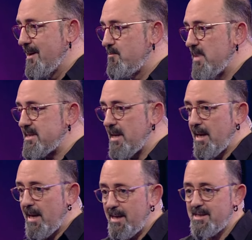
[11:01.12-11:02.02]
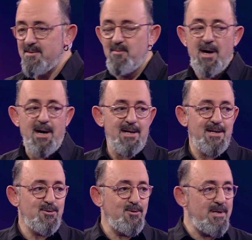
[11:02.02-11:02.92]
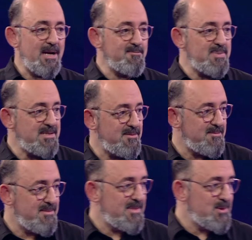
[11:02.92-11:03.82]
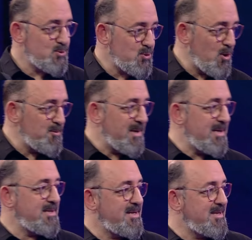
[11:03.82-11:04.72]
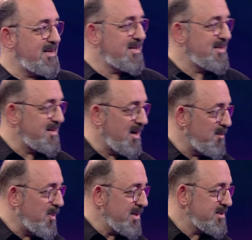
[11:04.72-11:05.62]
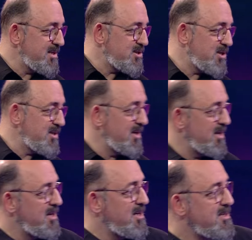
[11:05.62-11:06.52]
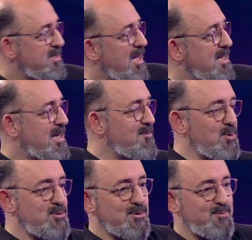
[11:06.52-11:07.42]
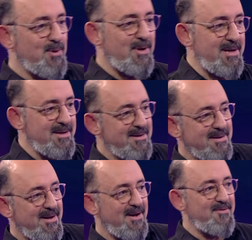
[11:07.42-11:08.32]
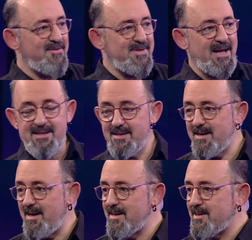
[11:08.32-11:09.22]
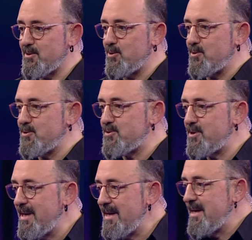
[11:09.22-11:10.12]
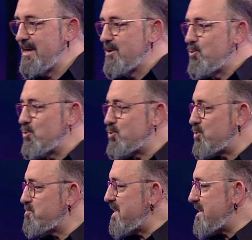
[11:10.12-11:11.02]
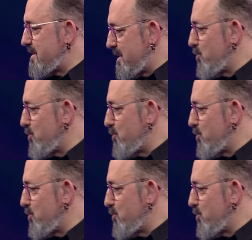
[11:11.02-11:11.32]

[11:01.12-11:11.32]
Mesela eğitim ağırlıklı olarak bizim sol beyin yeteneklerine abandığı için denge bozuk böyle. Hafiften kaykılıyoruz. Uzun metinleri